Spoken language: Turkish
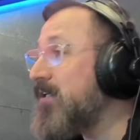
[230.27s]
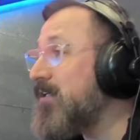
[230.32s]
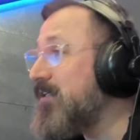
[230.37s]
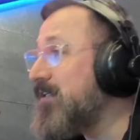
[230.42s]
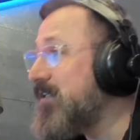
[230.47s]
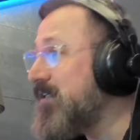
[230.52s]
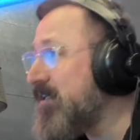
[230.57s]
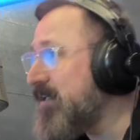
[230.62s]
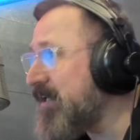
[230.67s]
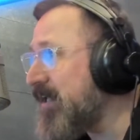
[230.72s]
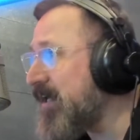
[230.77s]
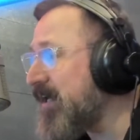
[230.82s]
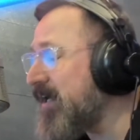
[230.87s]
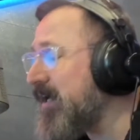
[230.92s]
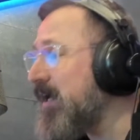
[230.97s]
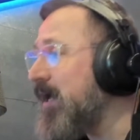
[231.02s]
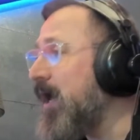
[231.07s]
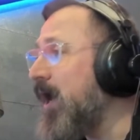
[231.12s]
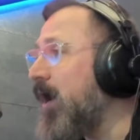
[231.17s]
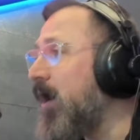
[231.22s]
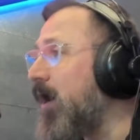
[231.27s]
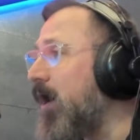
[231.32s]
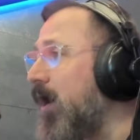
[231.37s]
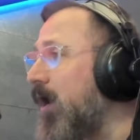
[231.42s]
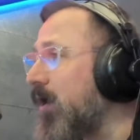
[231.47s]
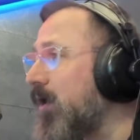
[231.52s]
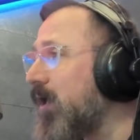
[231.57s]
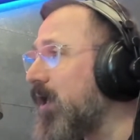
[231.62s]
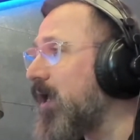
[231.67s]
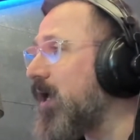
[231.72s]
Yine
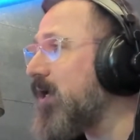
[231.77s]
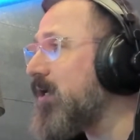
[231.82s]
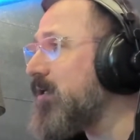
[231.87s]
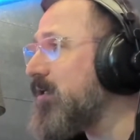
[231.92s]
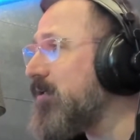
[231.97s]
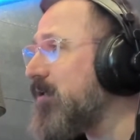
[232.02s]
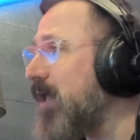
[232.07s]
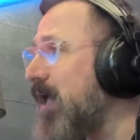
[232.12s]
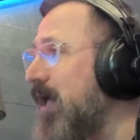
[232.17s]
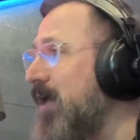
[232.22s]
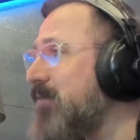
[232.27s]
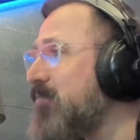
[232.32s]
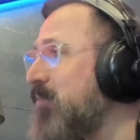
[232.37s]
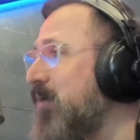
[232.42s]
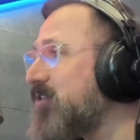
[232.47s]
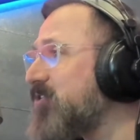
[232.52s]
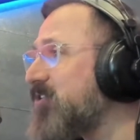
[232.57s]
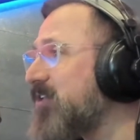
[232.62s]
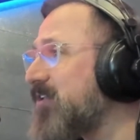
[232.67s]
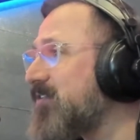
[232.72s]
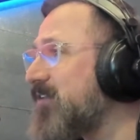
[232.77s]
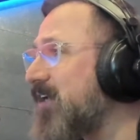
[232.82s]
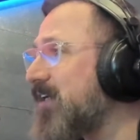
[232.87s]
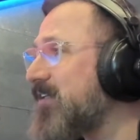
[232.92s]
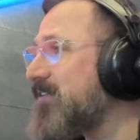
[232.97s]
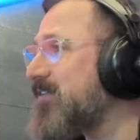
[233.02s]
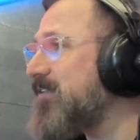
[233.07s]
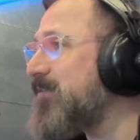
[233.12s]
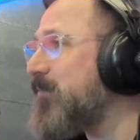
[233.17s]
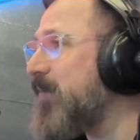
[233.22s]
Allah'ın en başta
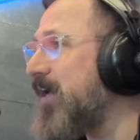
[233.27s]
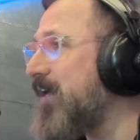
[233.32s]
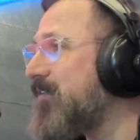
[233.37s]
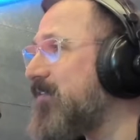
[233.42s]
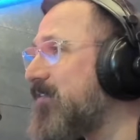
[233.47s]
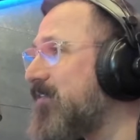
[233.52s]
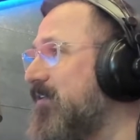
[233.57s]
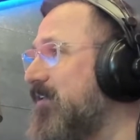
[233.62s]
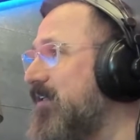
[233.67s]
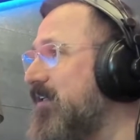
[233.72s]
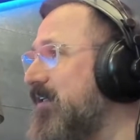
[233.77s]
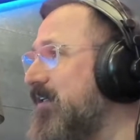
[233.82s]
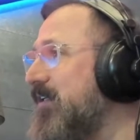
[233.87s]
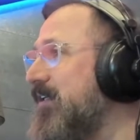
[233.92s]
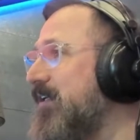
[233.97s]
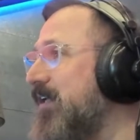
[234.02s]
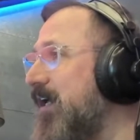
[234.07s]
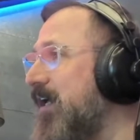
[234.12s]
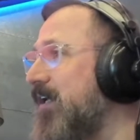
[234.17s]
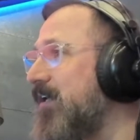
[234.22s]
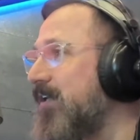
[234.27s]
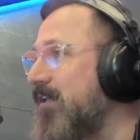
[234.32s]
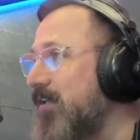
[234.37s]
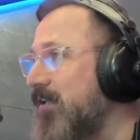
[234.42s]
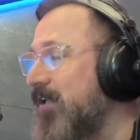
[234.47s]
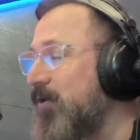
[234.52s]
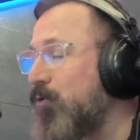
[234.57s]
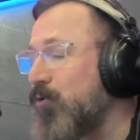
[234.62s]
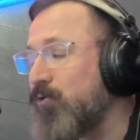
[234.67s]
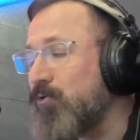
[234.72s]
taksim ettiği
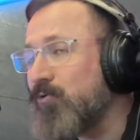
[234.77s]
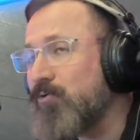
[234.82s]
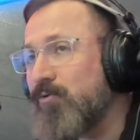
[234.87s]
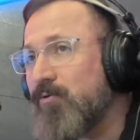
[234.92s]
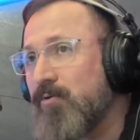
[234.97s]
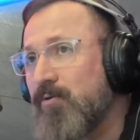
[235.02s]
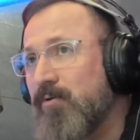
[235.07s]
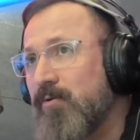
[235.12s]
elinde olur.